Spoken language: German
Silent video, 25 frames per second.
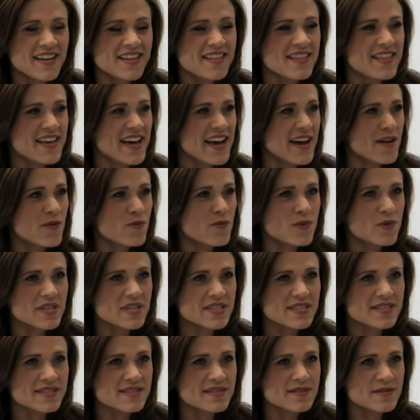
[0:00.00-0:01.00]
Das war
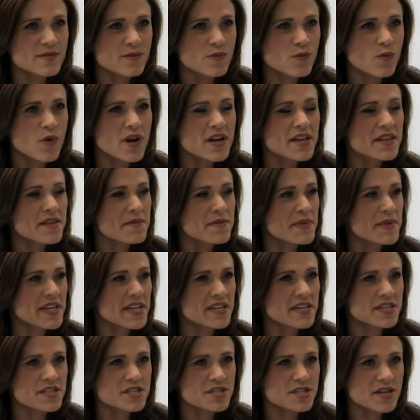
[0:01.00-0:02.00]
einer der größten
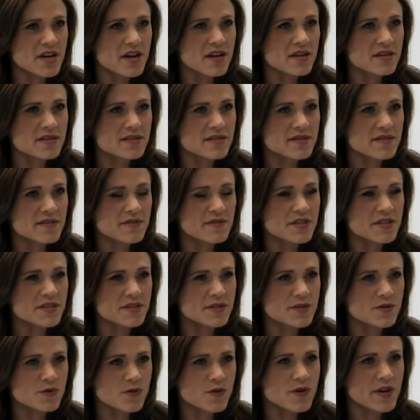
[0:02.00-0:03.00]
Schocks in dieser Geschichte.
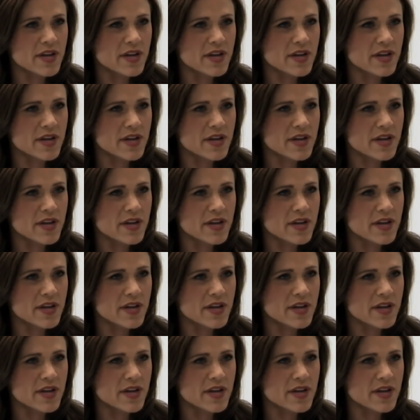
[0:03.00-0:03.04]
